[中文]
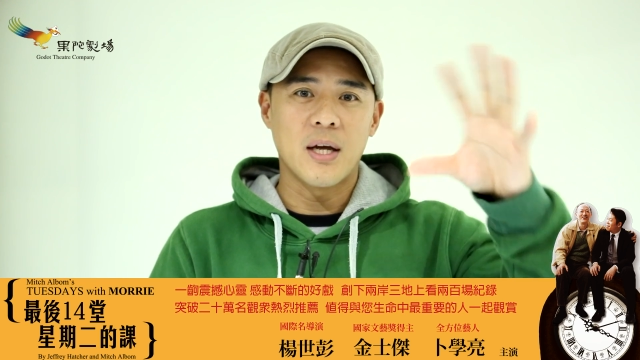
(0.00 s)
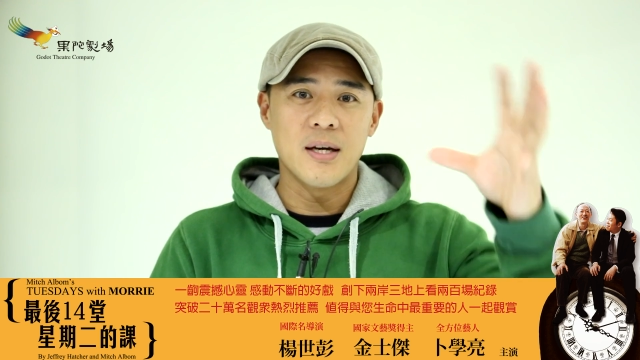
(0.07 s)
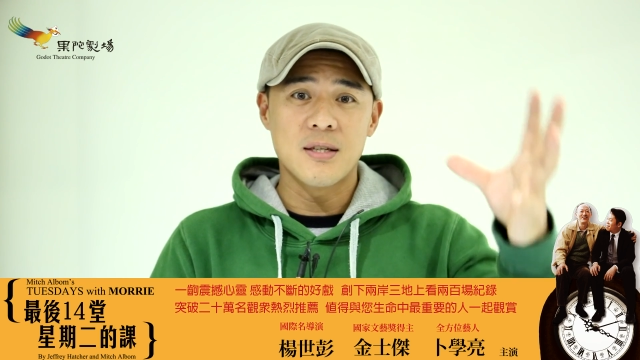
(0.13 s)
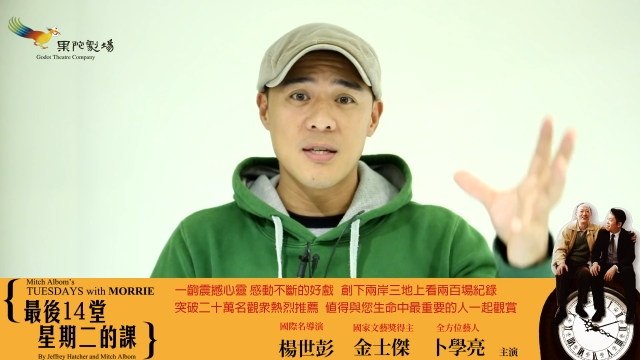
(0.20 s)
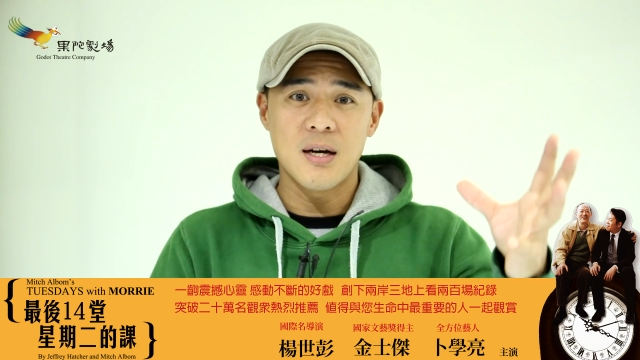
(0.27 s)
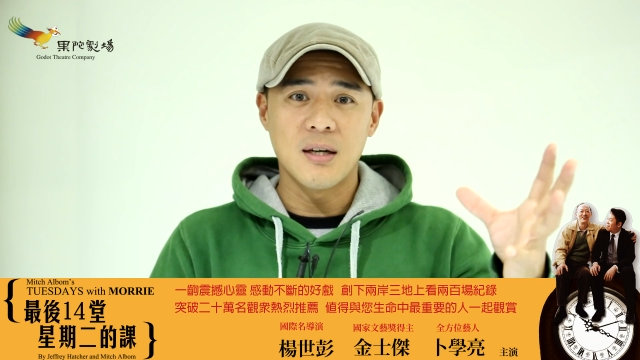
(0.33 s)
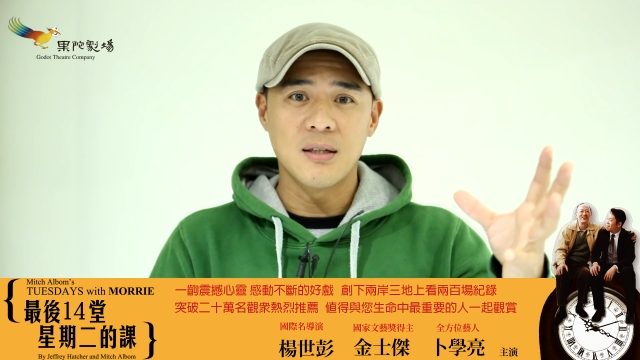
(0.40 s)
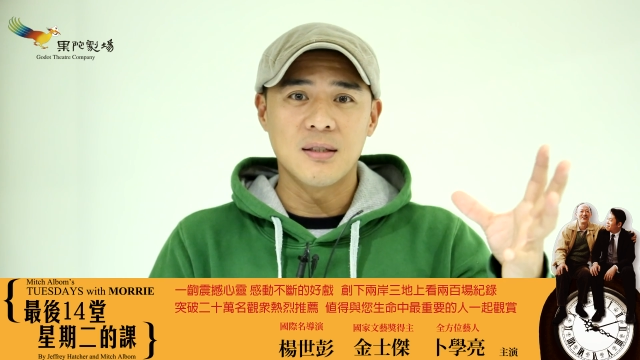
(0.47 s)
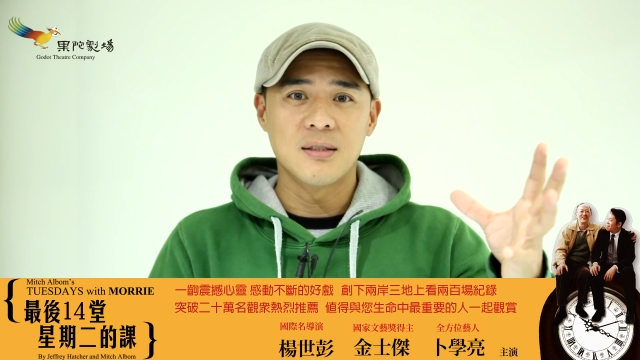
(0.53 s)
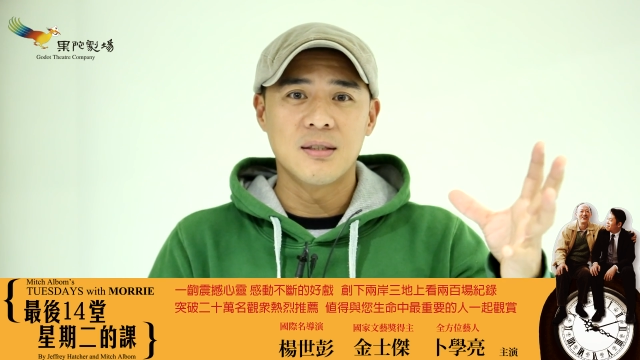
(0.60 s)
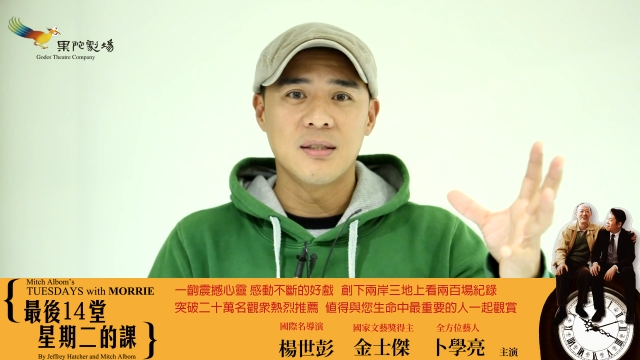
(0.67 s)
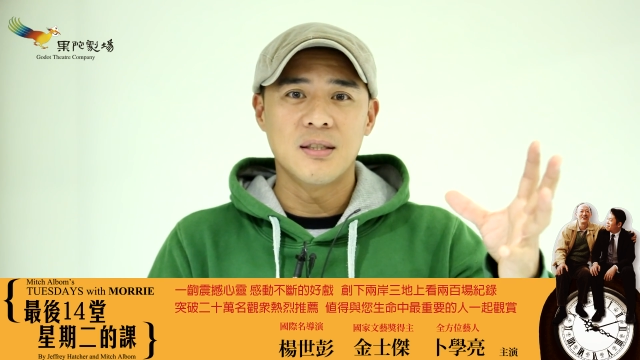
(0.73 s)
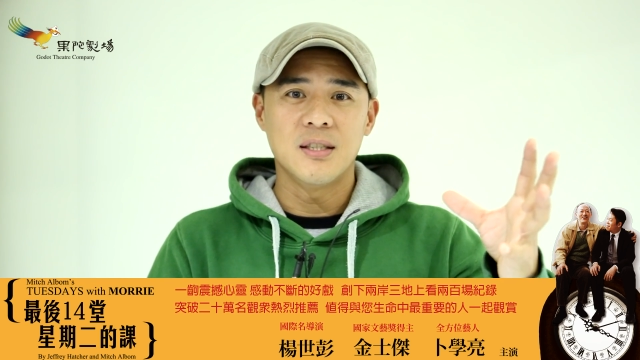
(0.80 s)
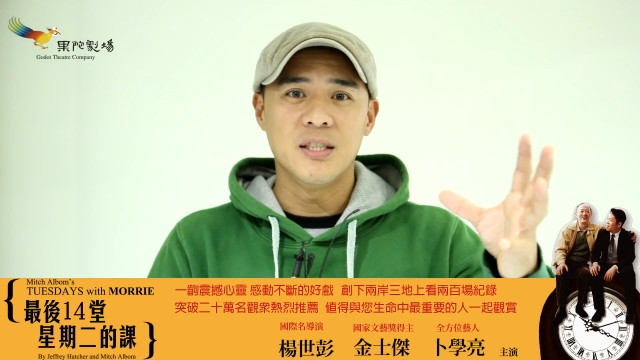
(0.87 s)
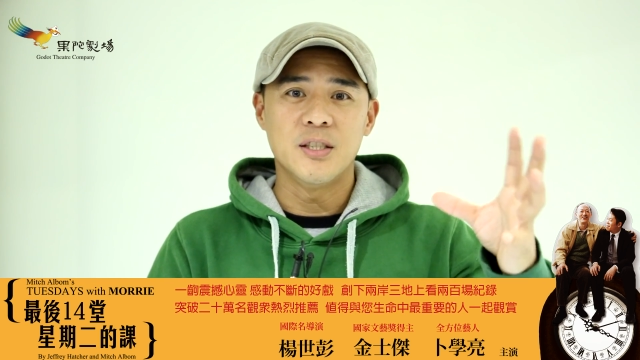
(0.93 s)
台上
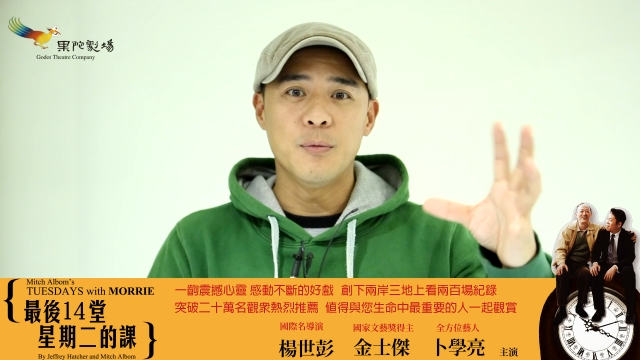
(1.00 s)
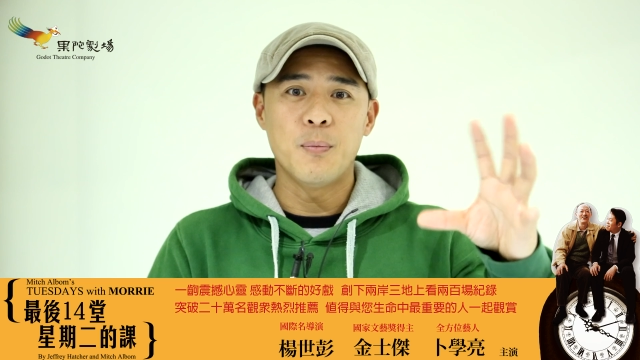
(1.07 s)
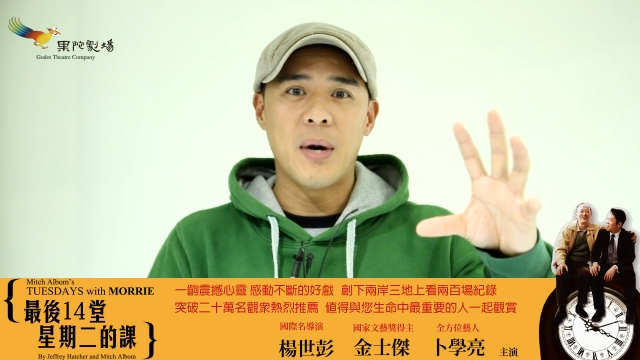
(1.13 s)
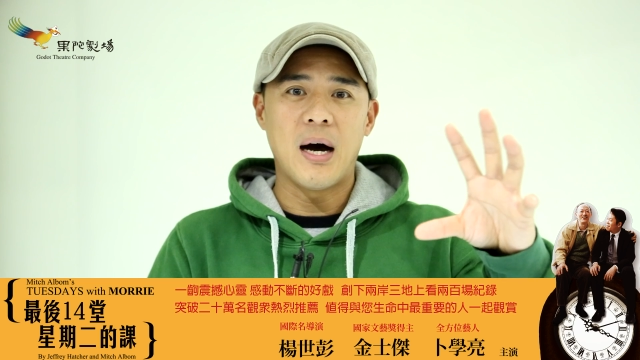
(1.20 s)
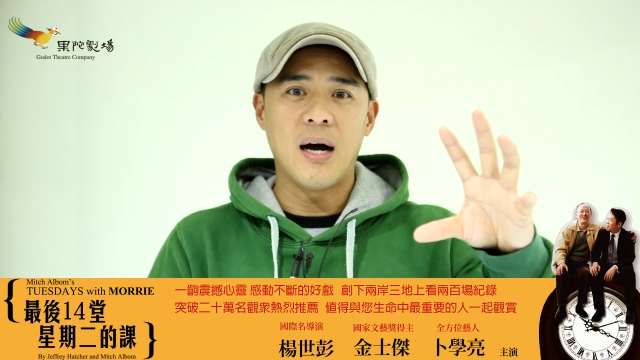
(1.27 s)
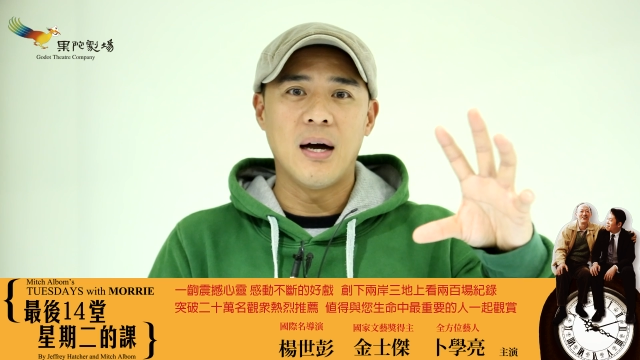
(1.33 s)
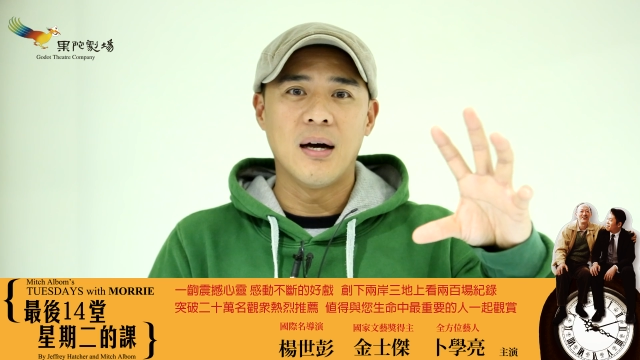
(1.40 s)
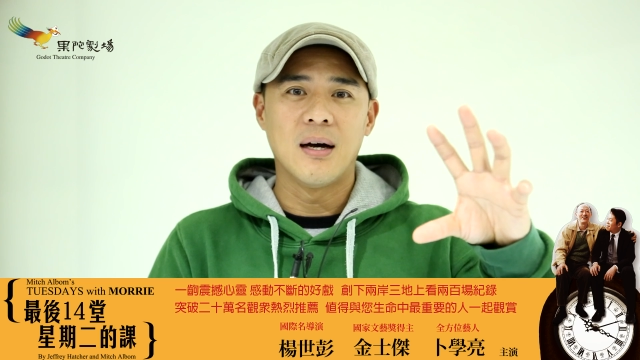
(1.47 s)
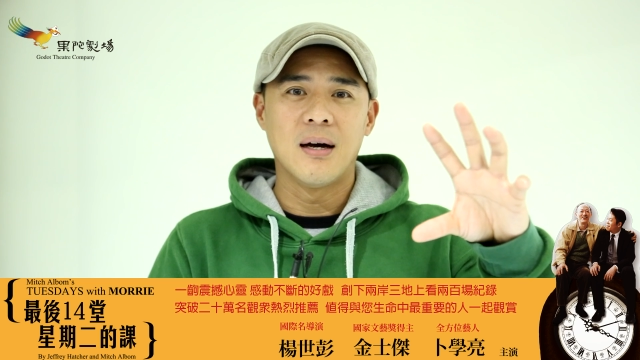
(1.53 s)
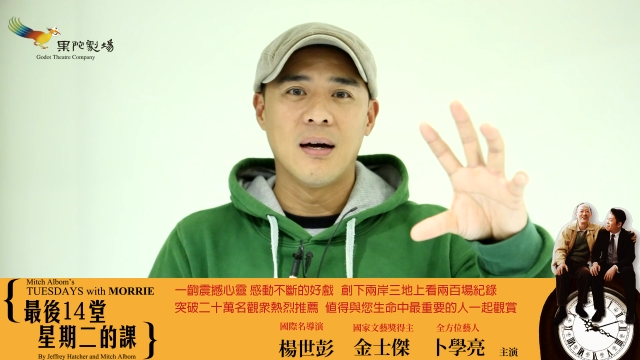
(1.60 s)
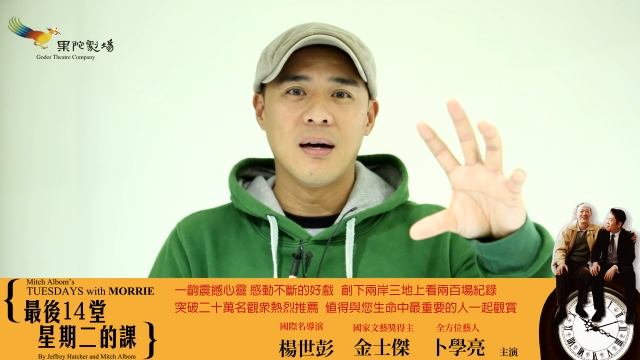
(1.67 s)
已经把